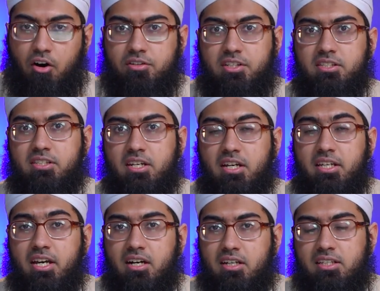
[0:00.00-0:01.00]
और जिस तरह
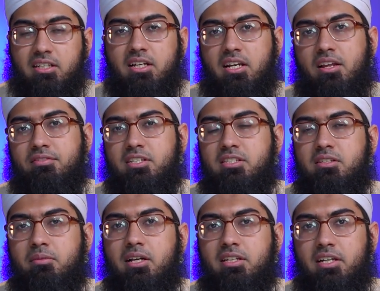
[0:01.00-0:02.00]
ये गदन का लफ्ज़
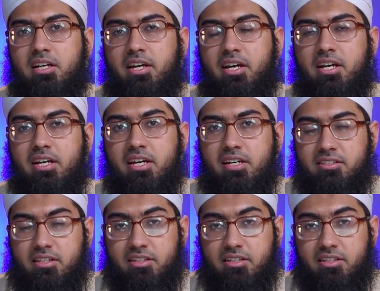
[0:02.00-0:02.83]
इस्तेमाल किया गया है कि